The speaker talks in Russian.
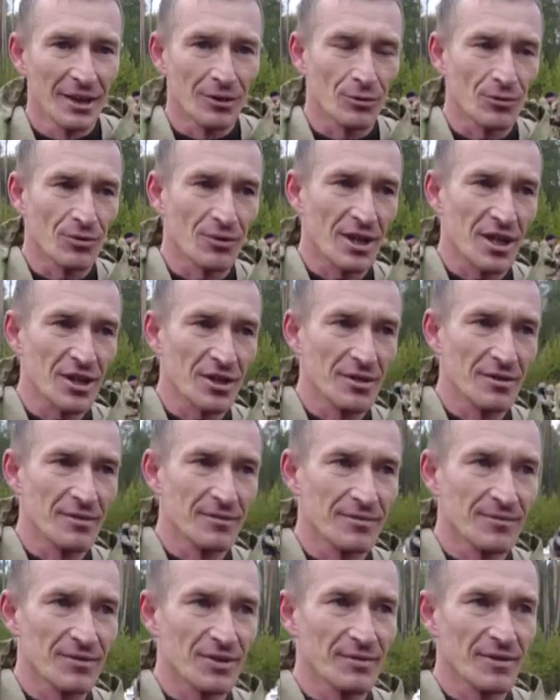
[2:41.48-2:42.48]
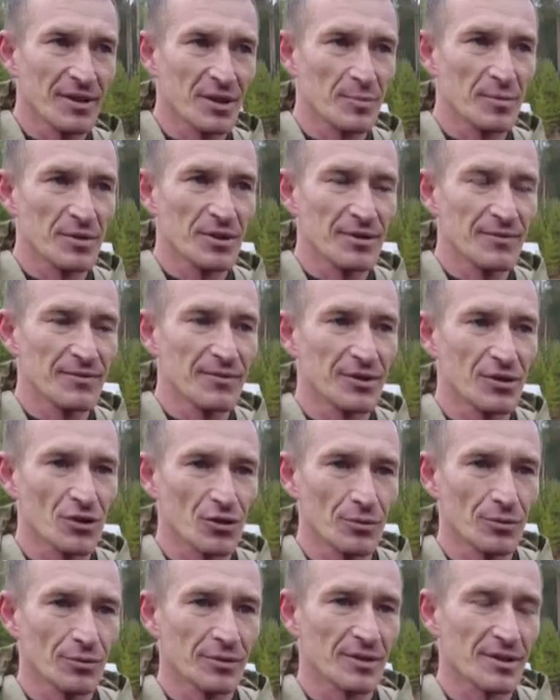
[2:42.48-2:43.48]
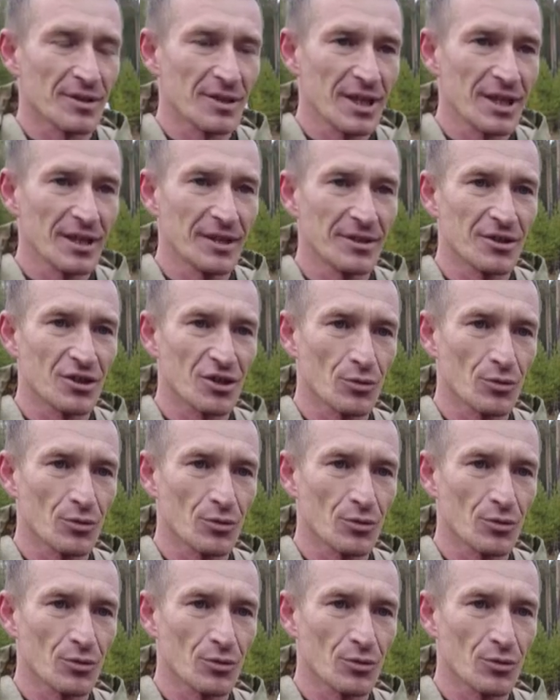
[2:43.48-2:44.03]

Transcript: то есть каждый в своей специфике что-то знает,